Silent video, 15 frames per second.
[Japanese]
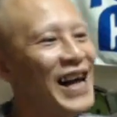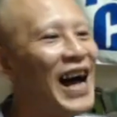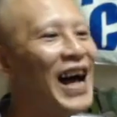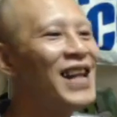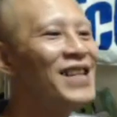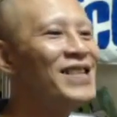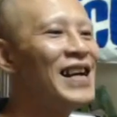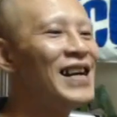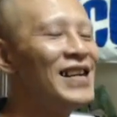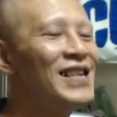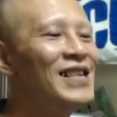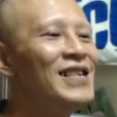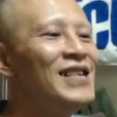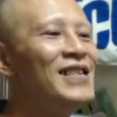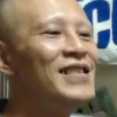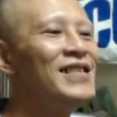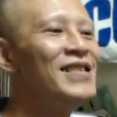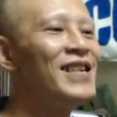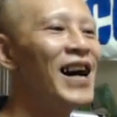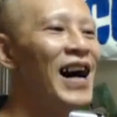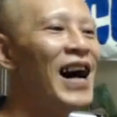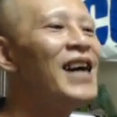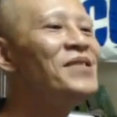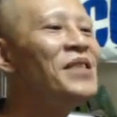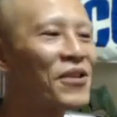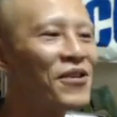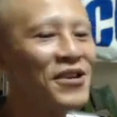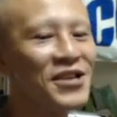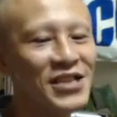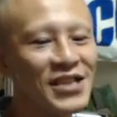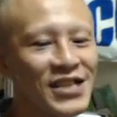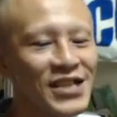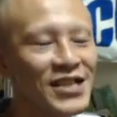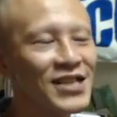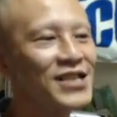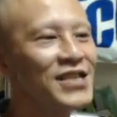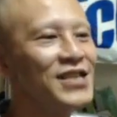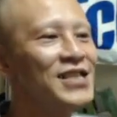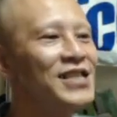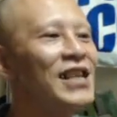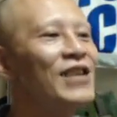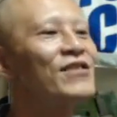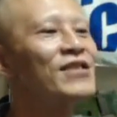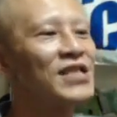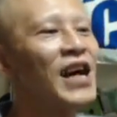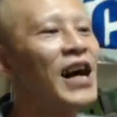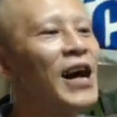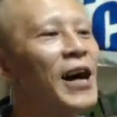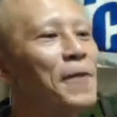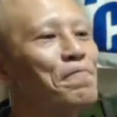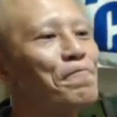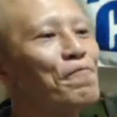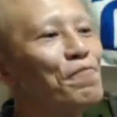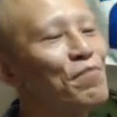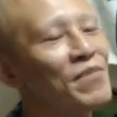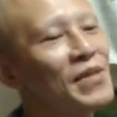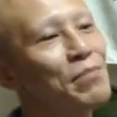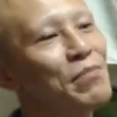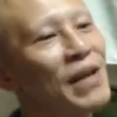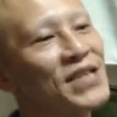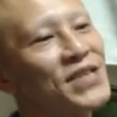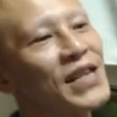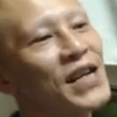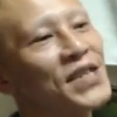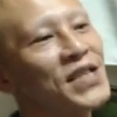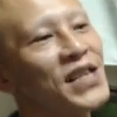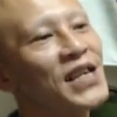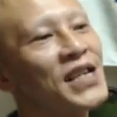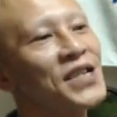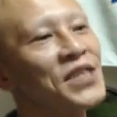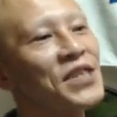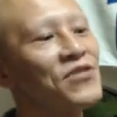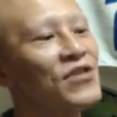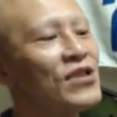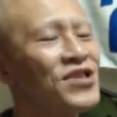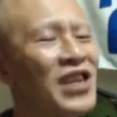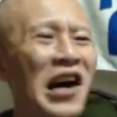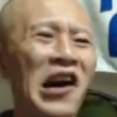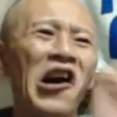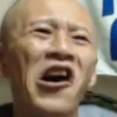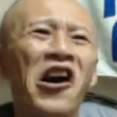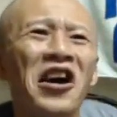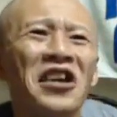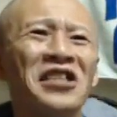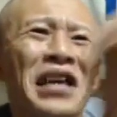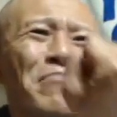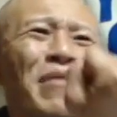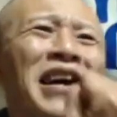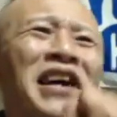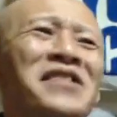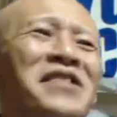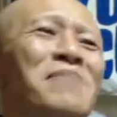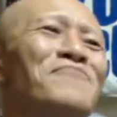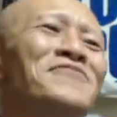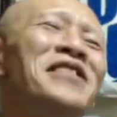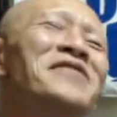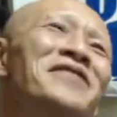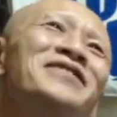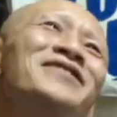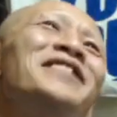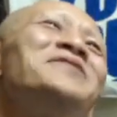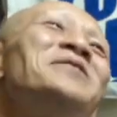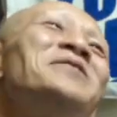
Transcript: あんな、あんなろ、ひ、ひれゆきさ、街中で喧嘩になった時さ、おい、てめえって胸ぐら掴ん